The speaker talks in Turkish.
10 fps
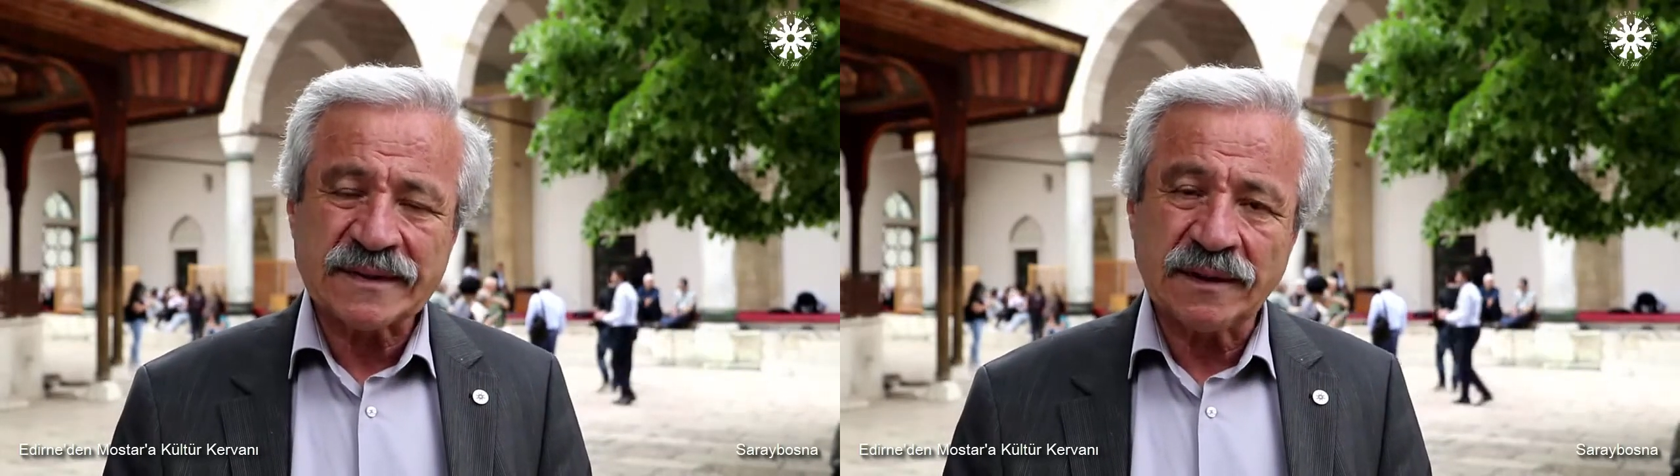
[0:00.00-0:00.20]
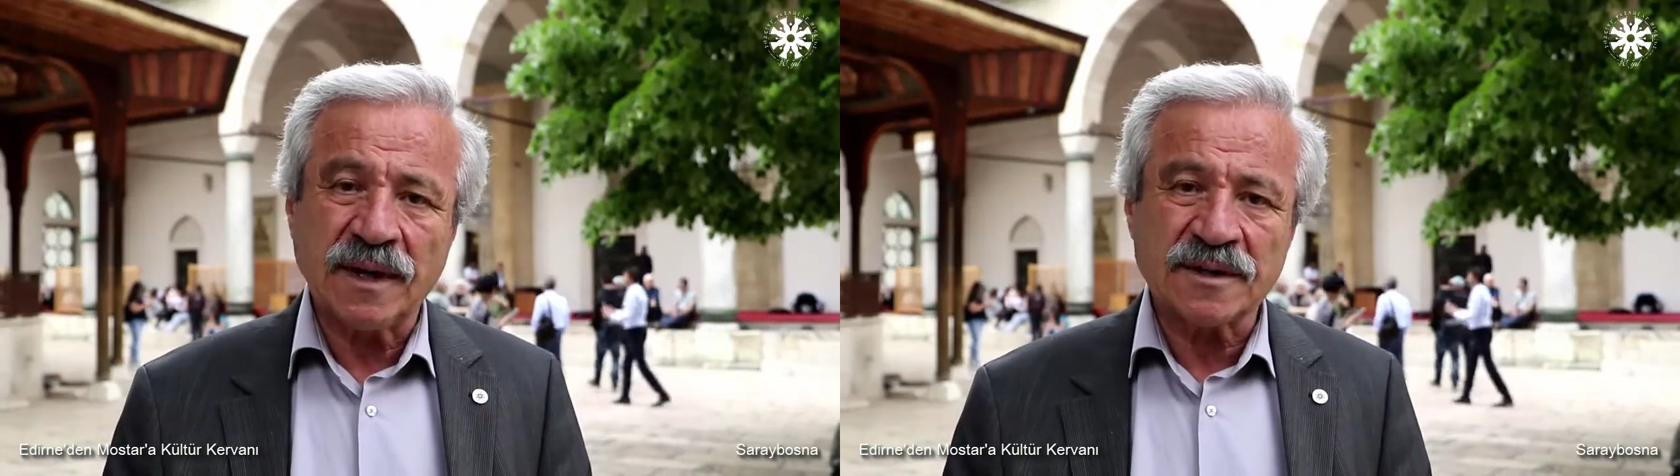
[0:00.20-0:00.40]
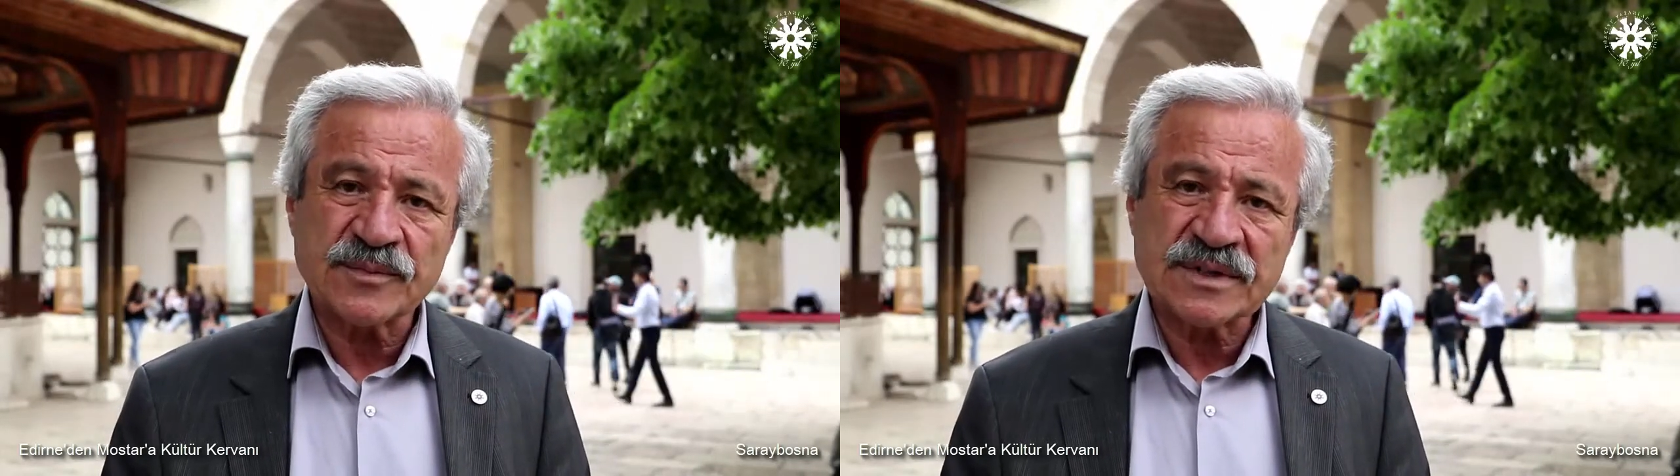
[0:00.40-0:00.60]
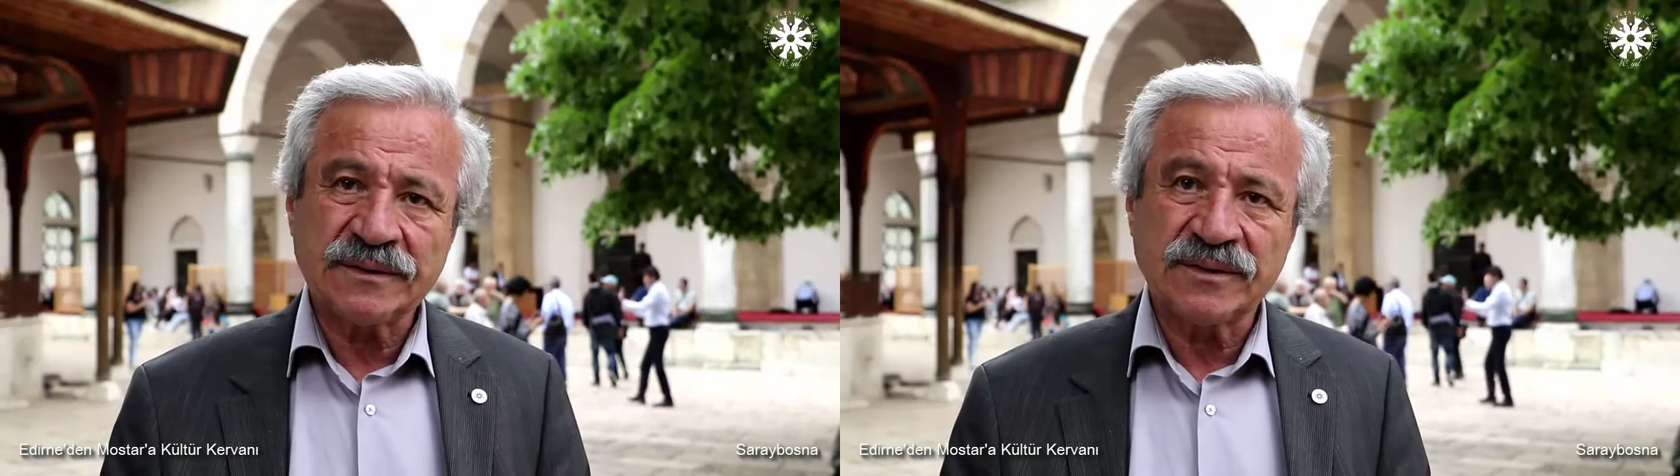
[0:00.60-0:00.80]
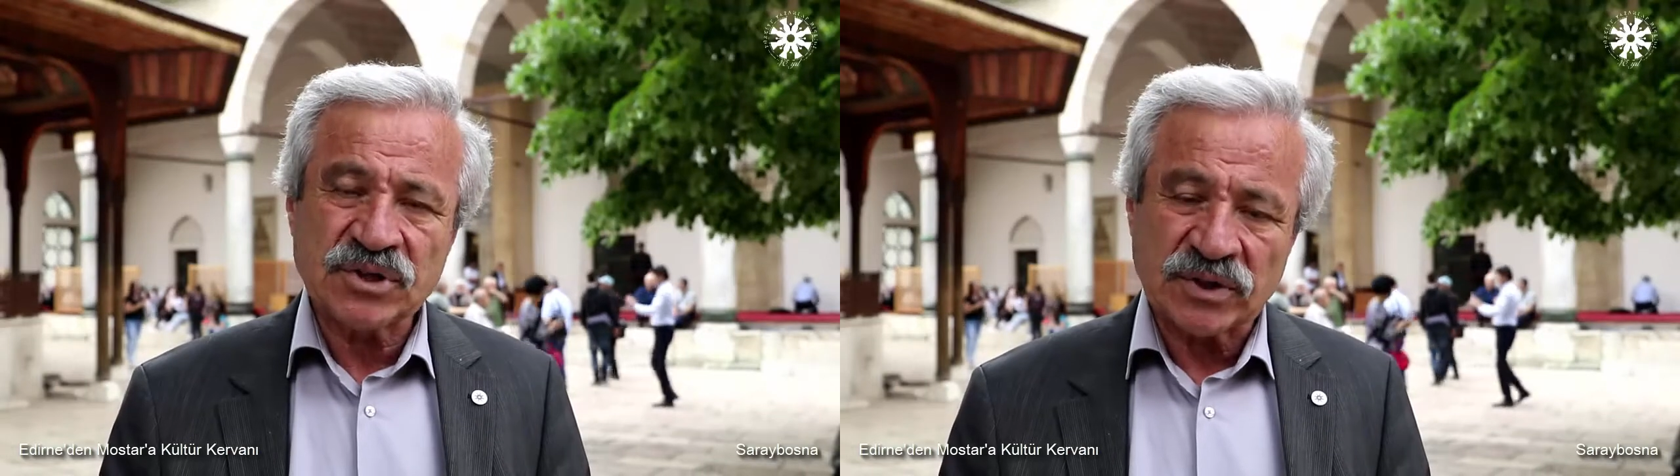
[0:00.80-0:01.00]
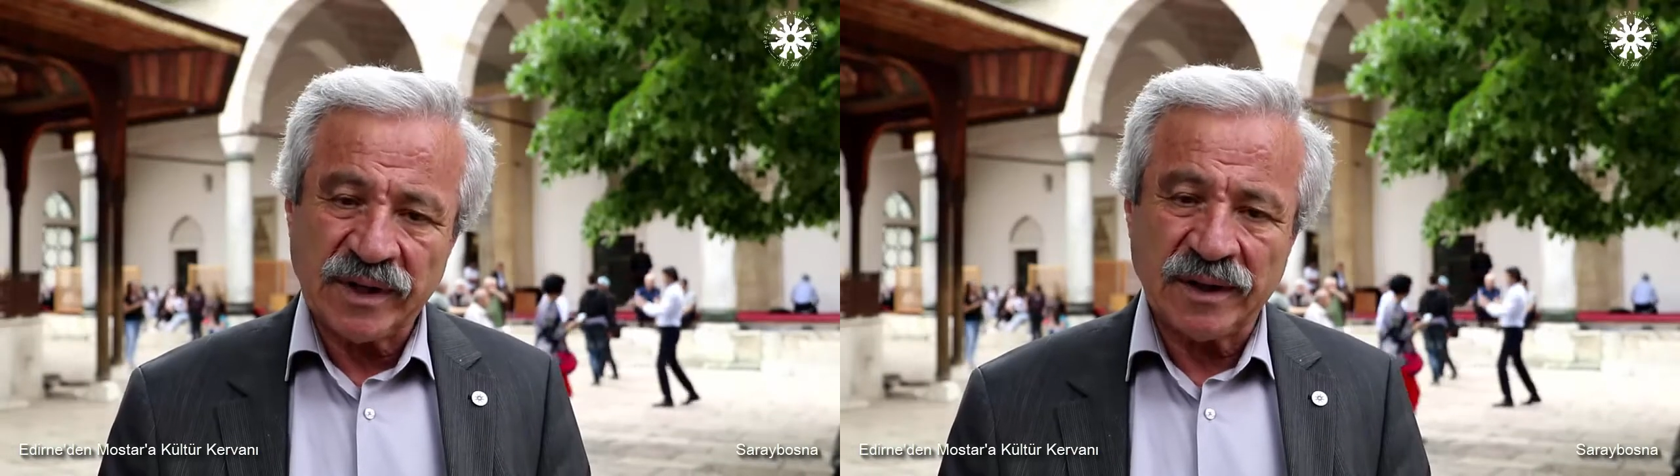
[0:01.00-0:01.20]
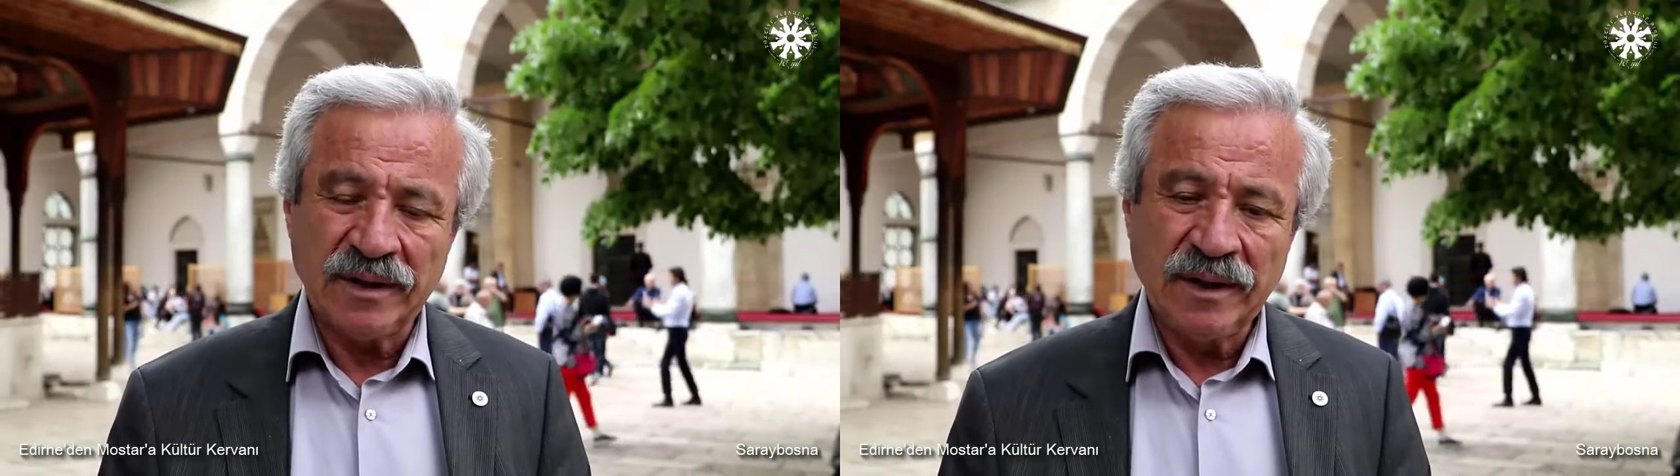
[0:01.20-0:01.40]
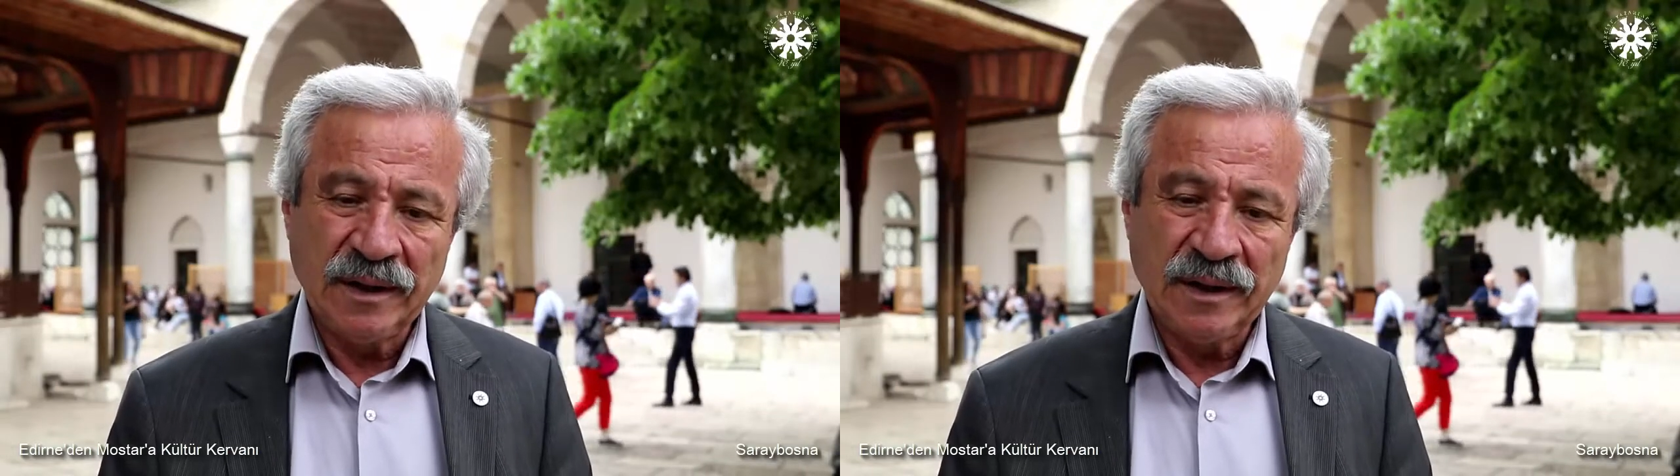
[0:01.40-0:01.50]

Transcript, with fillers: sınırlarımızın dışına